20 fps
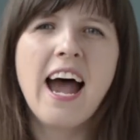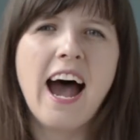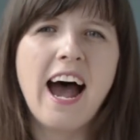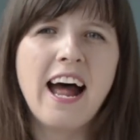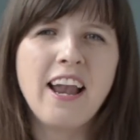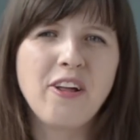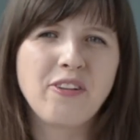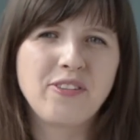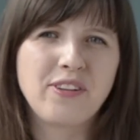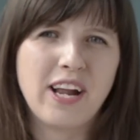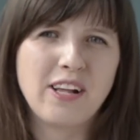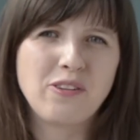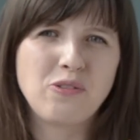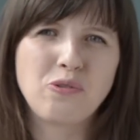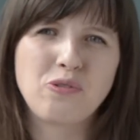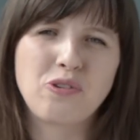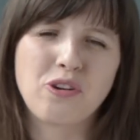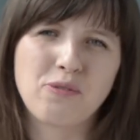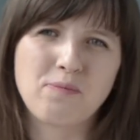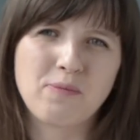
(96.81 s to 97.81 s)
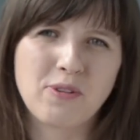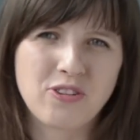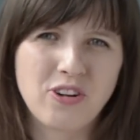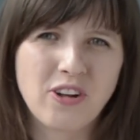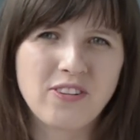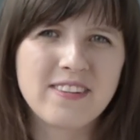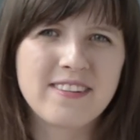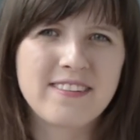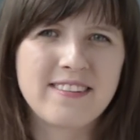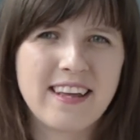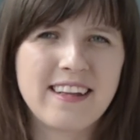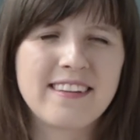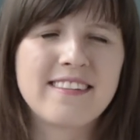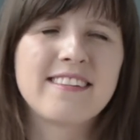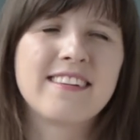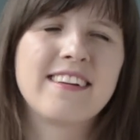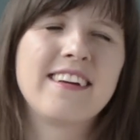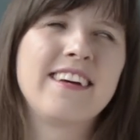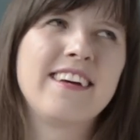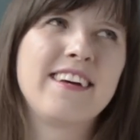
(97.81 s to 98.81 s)
ale od razu już rozmnożony
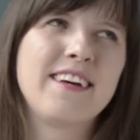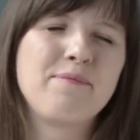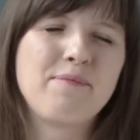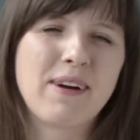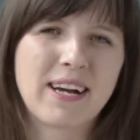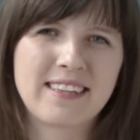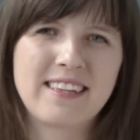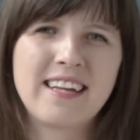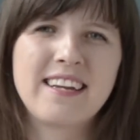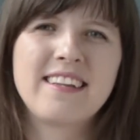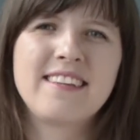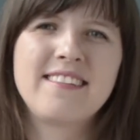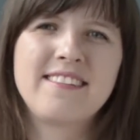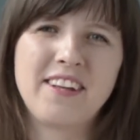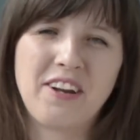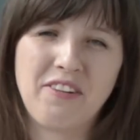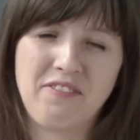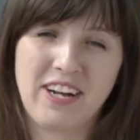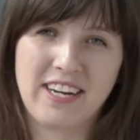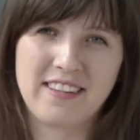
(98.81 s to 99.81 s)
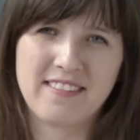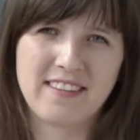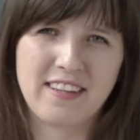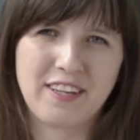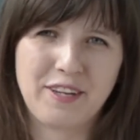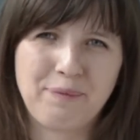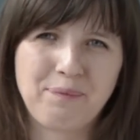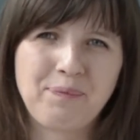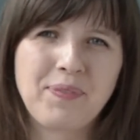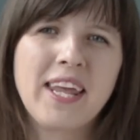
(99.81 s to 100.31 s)
set bakterii serowarskich.